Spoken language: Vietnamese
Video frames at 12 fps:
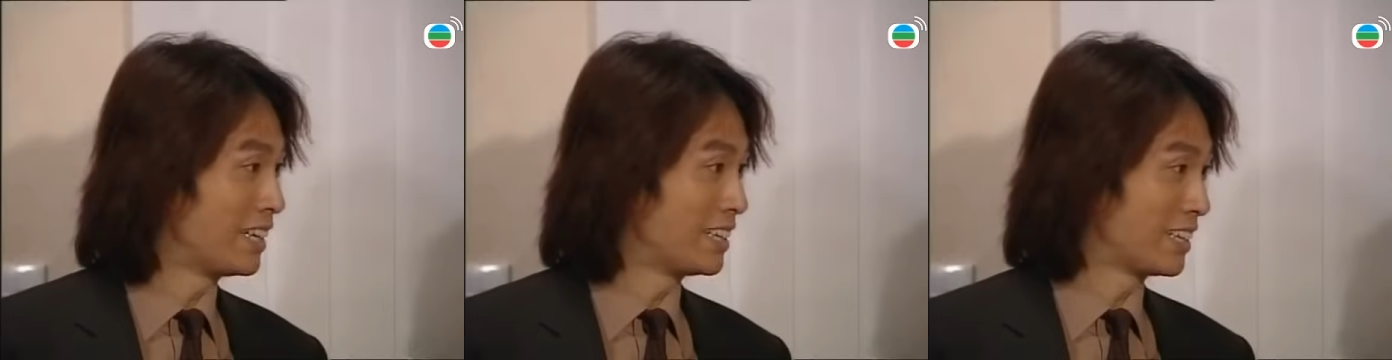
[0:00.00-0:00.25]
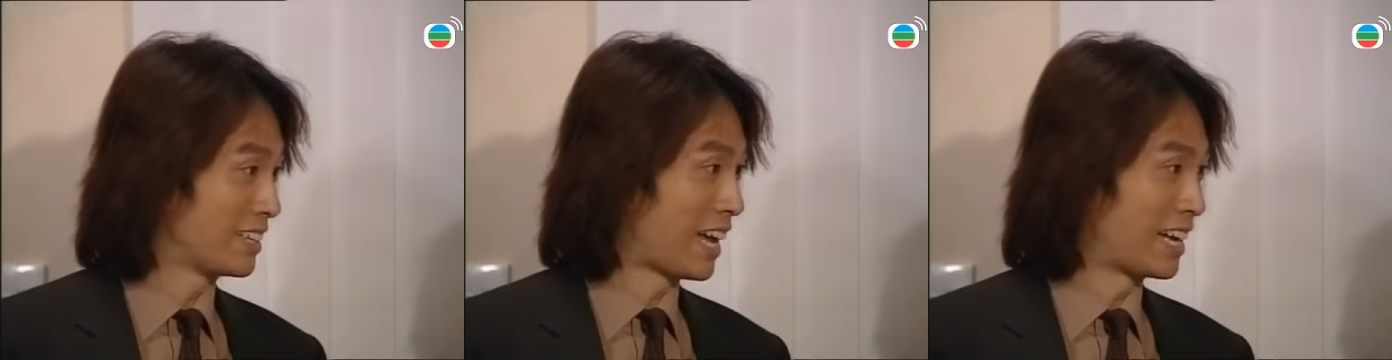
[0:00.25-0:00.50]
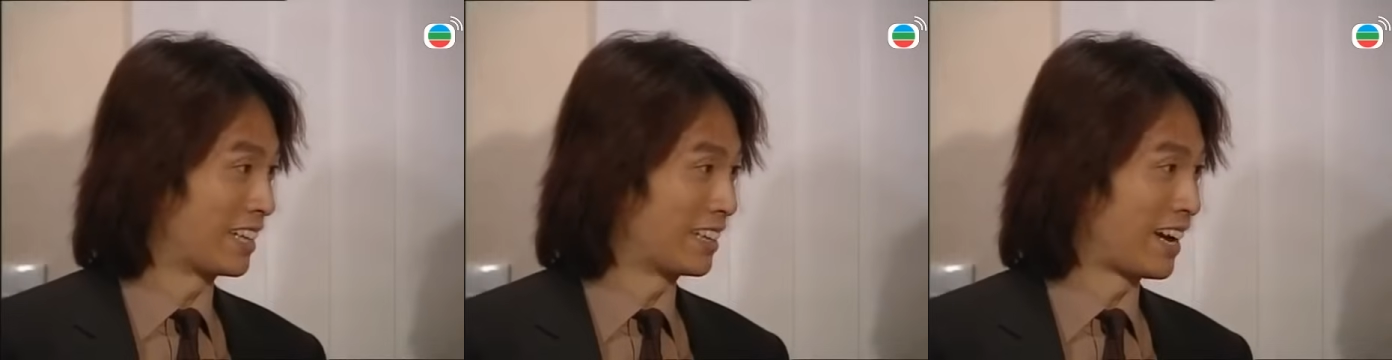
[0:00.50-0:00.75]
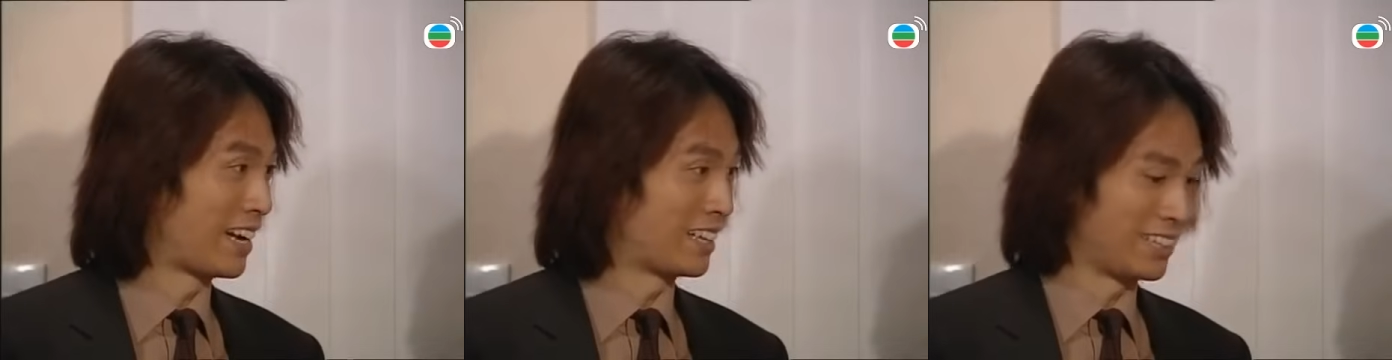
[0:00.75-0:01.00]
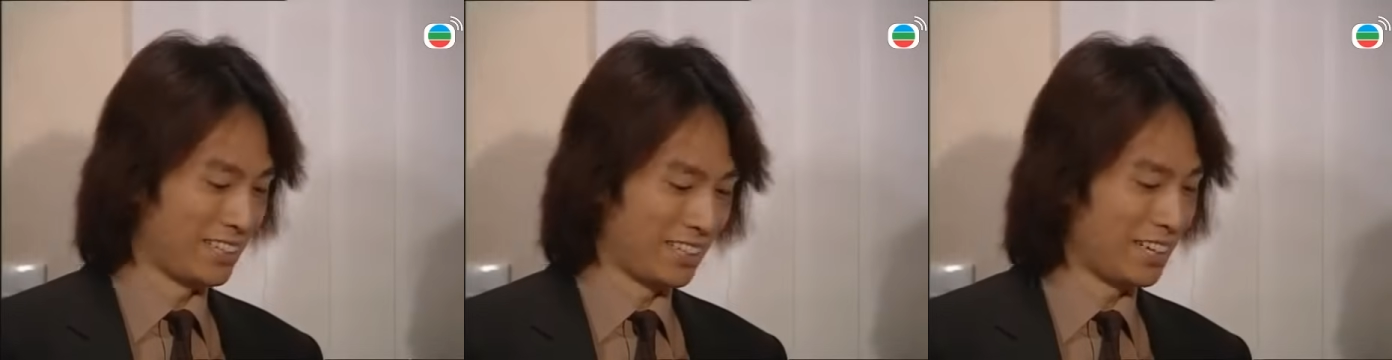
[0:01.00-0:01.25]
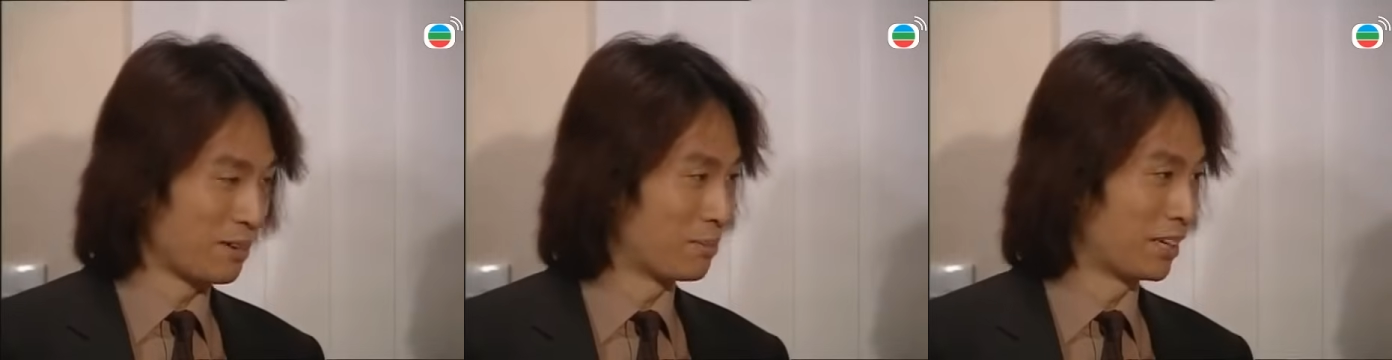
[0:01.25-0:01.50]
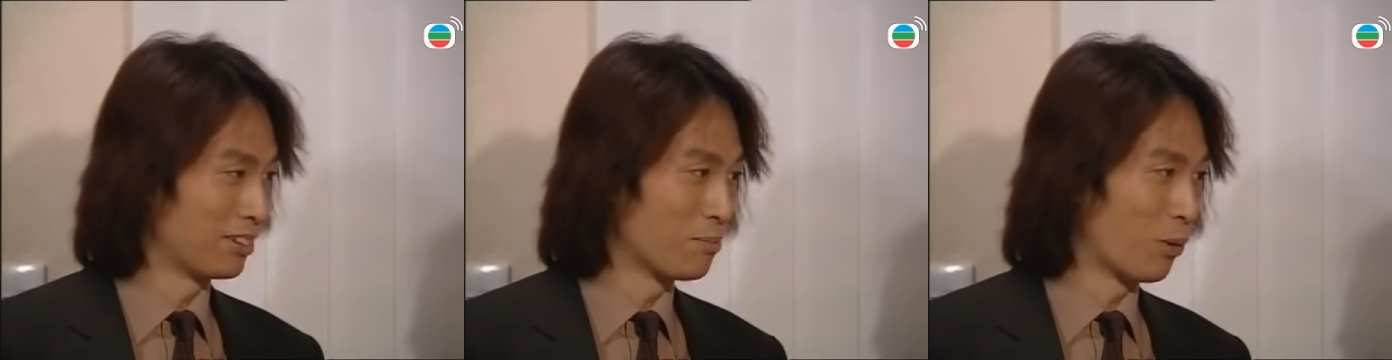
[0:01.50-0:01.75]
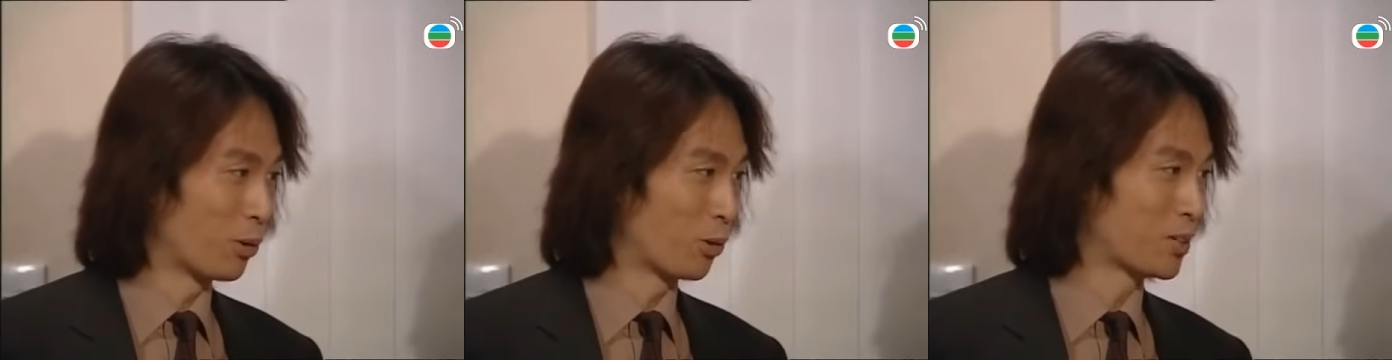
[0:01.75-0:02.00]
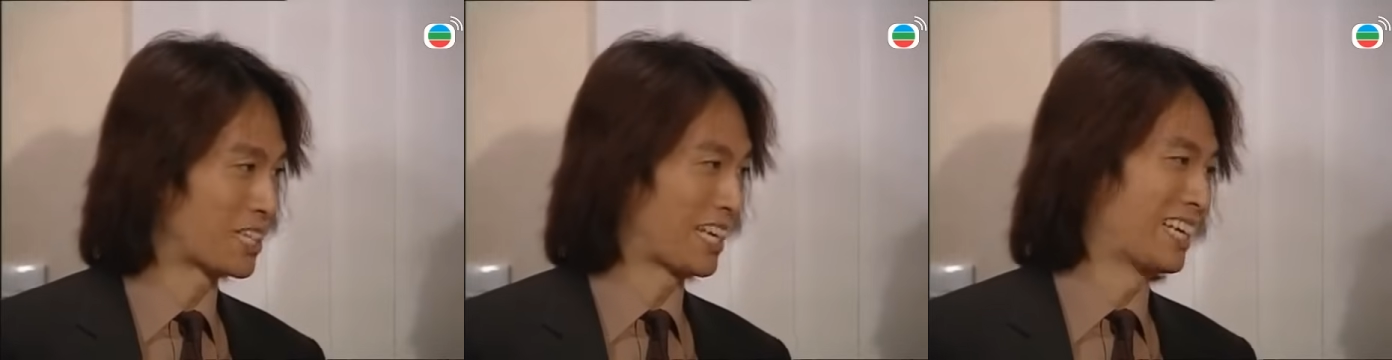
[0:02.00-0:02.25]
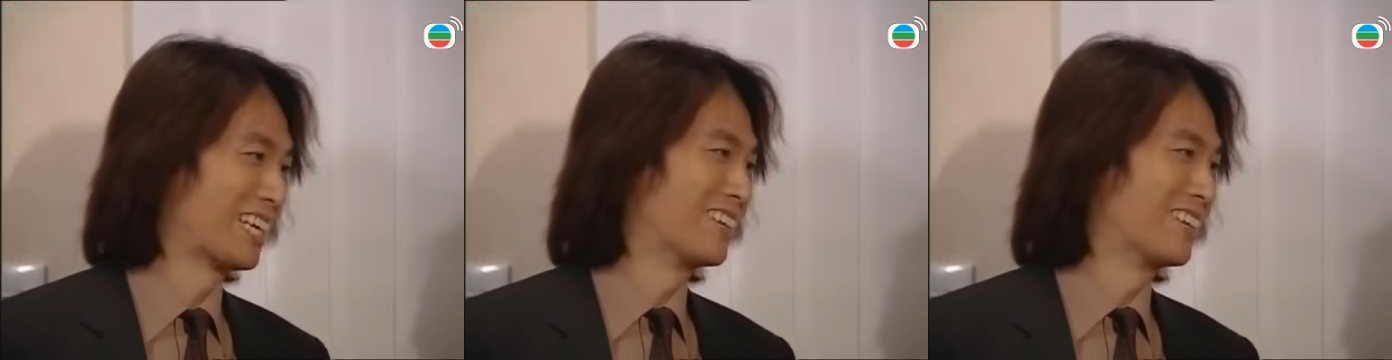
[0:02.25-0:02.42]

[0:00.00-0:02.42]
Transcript: đồng, người lớn hết rồi, có phải hơi bị sỉ nhục không?